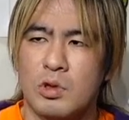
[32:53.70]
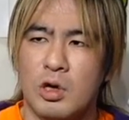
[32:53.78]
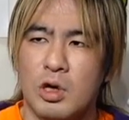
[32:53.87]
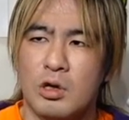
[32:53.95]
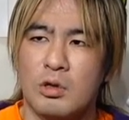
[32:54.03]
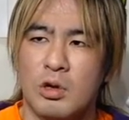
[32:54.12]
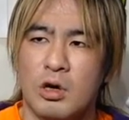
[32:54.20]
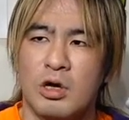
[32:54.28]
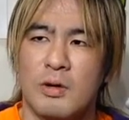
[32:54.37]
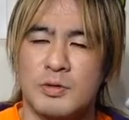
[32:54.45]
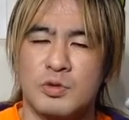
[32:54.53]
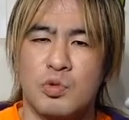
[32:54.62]
でなんか
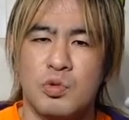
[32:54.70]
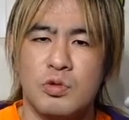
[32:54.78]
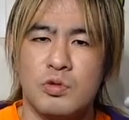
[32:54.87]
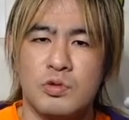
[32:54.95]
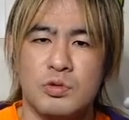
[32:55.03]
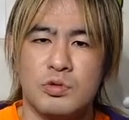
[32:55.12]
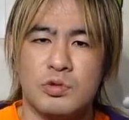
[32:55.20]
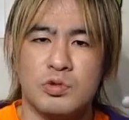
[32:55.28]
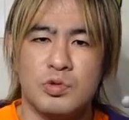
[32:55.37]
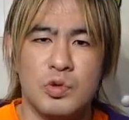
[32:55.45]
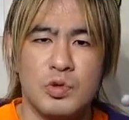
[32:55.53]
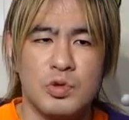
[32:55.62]
やっぱそ
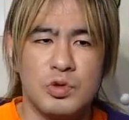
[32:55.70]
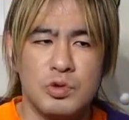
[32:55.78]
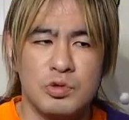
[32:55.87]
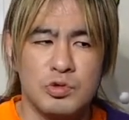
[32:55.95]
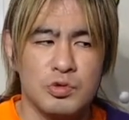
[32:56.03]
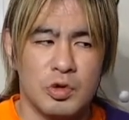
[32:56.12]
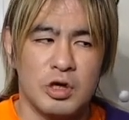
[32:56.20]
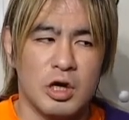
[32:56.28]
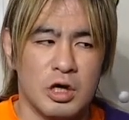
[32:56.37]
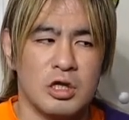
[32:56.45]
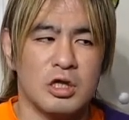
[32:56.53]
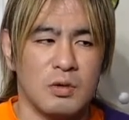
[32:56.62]
ういうのに
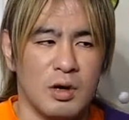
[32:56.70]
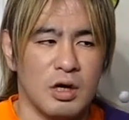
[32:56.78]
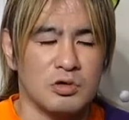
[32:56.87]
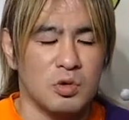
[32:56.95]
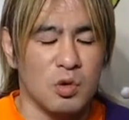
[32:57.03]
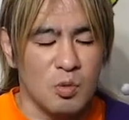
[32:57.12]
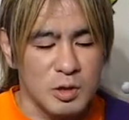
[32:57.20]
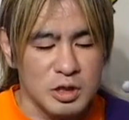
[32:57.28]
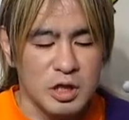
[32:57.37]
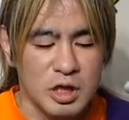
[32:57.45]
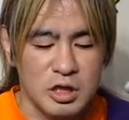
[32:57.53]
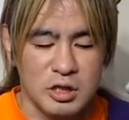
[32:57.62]
関してはそこまで
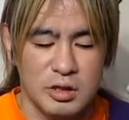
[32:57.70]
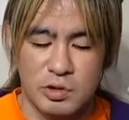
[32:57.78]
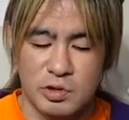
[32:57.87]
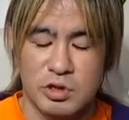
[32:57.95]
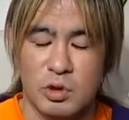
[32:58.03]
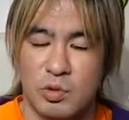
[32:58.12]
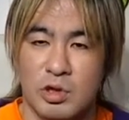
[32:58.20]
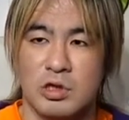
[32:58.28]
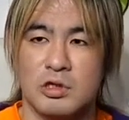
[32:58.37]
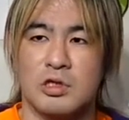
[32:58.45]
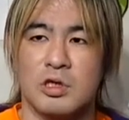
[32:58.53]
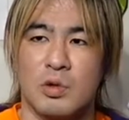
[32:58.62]
責任っていうのはついてこない
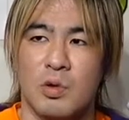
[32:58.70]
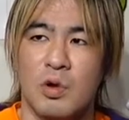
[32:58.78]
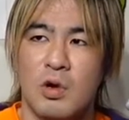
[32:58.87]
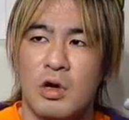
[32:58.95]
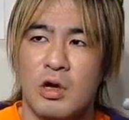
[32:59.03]
んですけど、